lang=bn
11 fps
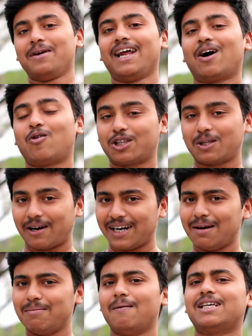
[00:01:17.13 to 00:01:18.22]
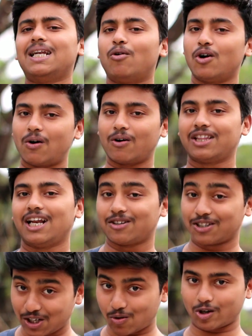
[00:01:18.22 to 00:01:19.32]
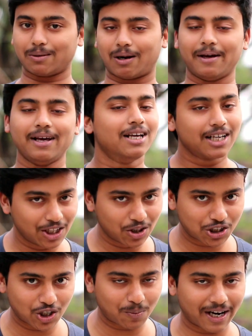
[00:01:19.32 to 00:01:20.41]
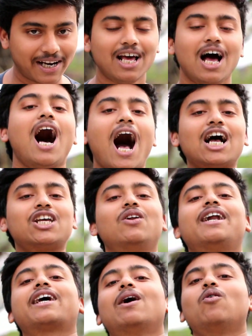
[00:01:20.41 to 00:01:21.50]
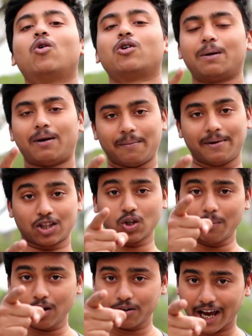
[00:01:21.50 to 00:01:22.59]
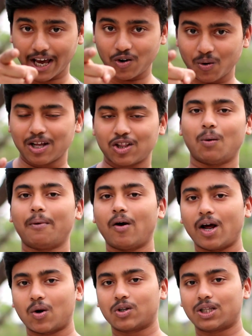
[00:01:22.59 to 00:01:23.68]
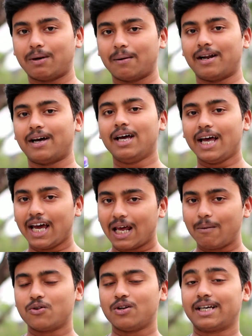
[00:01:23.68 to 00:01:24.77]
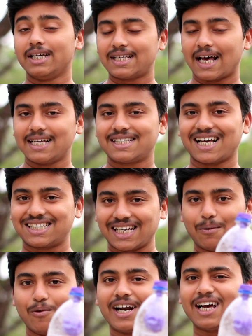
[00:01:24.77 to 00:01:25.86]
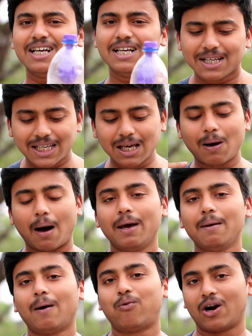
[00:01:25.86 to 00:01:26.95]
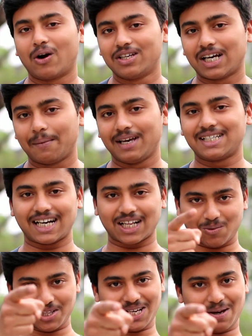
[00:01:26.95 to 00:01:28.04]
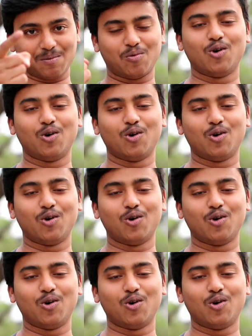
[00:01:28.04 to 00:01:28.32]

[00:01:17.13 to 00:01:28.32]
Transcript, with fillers: আমি এটা করতে পারি না আমি ভেবেছিলাম অন্য কাউকে দিলে হয়তো সেও করতে পারবে কিন্তু সেও পারিনি আসলে এটা কেউ করতে পারবে না তোমরাও ট্রাই করবে তোমরাও এটা করতে পারবে না এর পিছনে কী সায়েন্স আছে এবং এটা কীভাবেই বা ফলানো যাবে সেটা তোমাদেরকে আমি